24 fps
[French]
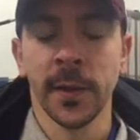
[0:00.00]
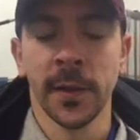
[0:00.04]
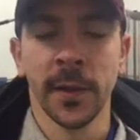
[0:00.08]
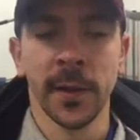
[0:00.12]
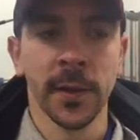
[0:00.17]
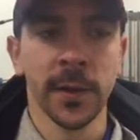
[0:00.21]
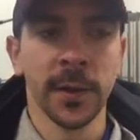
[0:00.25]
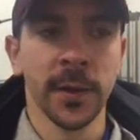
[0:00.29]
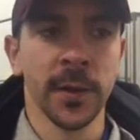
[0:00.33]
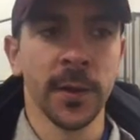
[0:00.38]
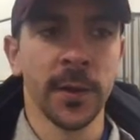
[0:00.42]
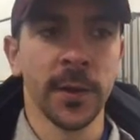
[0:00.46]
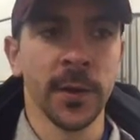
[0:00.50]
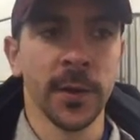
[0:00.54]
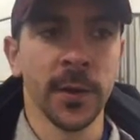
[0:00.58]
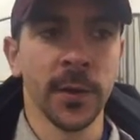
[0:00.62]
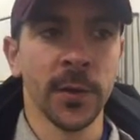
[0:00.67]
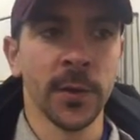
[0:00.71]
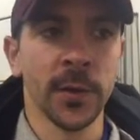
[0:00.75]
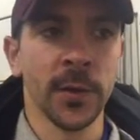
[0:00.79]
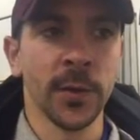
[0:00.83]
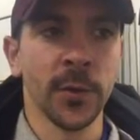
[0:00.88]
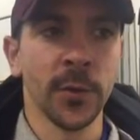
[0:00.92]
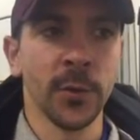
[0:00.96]
on
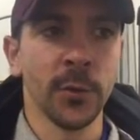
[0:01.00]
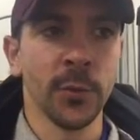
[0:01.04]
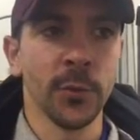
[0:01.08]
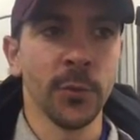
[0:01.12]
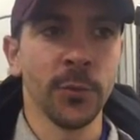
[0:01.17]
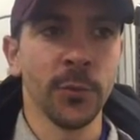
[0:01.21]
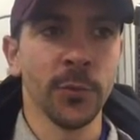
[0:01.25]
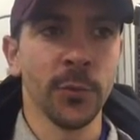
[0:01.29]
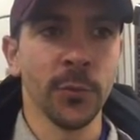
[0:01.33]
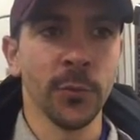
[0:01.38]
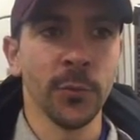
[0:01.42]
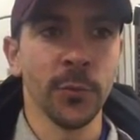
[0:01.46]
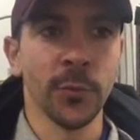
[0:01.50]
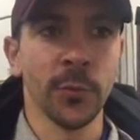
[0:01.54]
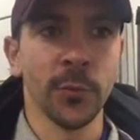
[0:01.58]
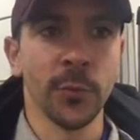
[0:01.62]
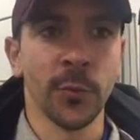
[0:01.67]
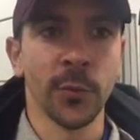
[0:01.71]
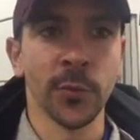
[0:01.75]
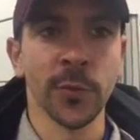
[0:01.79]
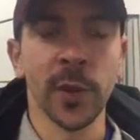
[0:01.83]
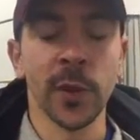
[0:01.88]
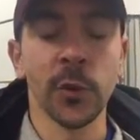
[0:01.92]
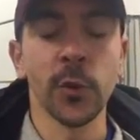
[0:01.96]

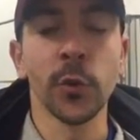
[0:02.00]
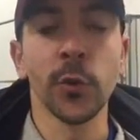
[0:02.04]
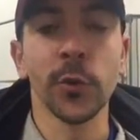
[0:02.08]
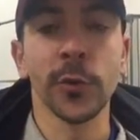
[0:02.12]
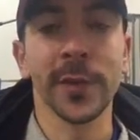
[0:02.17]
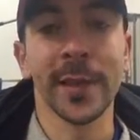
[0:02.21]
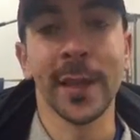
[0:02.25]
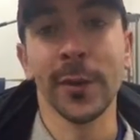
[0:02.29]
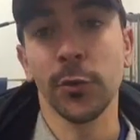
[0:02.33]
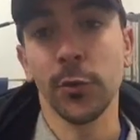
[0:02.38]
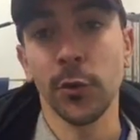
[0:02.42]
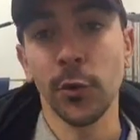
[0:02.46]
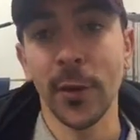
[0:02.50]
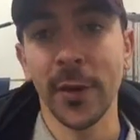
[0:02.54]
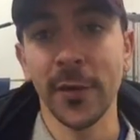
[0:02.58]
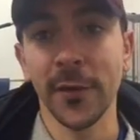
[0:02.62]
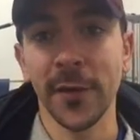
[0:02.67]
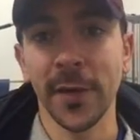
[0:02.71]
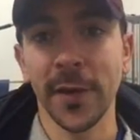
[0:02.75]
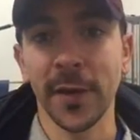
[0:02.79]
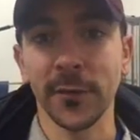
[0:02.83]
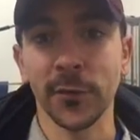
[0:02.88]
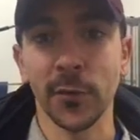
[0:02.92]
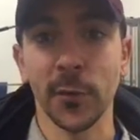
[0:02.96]
a le 4-2 à
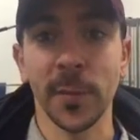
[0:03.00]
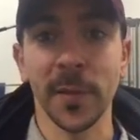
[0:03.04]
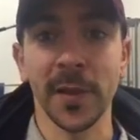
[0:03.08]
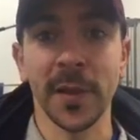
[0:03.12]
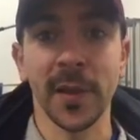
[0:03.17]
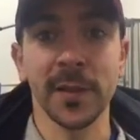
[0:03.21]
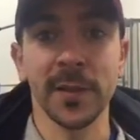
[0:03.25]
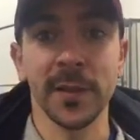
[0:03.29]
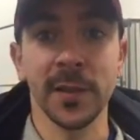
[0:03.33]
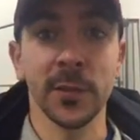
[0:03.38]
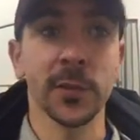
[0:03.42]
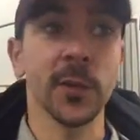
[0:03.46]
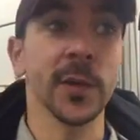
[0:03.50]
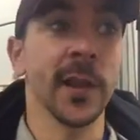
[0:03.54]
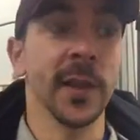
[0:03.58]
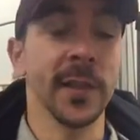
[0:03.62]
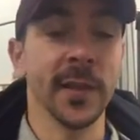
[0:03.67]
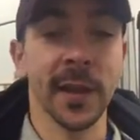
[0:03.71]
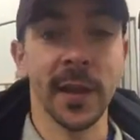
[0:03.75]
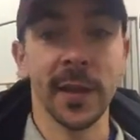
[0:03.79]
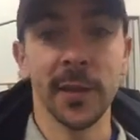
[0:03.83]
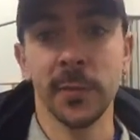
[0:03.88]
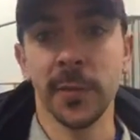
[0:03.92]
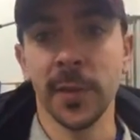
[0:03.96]
faire sur le pénalty que le
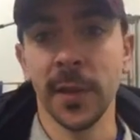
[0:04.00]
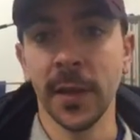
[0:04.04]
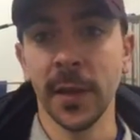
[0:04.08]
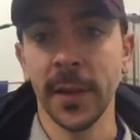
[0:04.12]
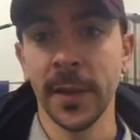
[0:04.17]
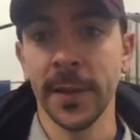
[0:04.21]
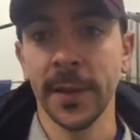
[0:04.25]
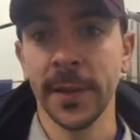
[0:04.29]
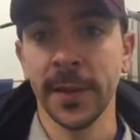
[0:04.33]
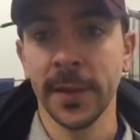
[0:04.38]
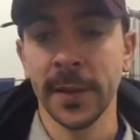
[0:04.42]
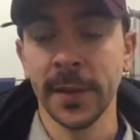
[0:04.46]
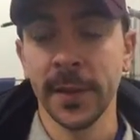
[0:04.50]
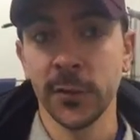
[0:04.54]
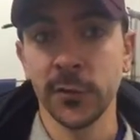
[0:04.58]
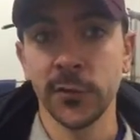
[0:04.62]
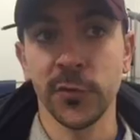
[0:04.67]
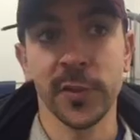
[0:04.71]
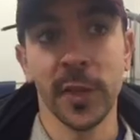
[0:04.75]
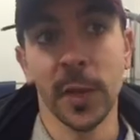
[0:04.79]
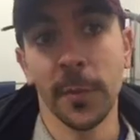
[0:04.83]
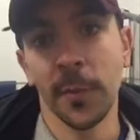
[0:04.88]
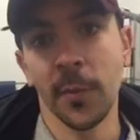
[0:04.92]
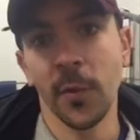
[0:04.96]
gardien arrête bien.
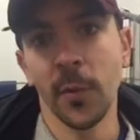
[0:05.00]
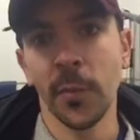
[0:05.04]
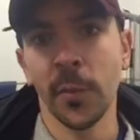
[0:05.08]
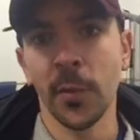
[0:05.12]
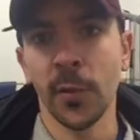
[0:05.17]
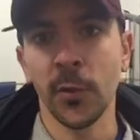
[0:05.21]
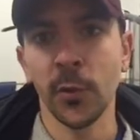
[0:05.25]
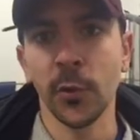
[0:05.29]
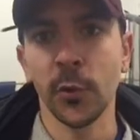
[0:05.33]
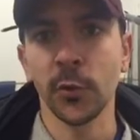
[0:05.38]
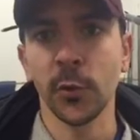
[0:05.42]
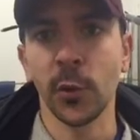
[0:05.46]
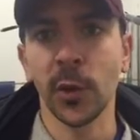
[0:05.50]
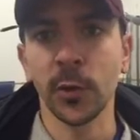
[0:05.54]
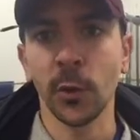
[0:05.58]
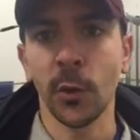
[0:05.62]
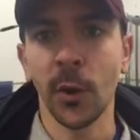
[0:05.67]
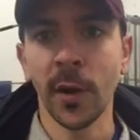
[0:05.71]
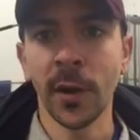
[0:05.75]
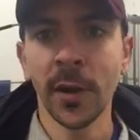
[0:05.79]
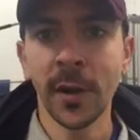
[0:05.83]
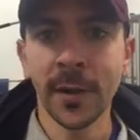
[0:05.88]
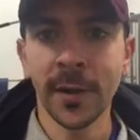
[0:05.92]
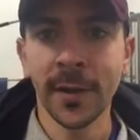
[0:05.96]
Juste après, on prend le
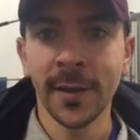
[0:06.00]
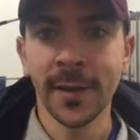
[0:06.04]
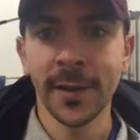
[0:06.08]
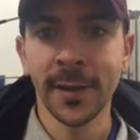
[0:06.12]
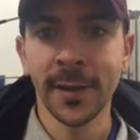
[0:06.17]
3-3.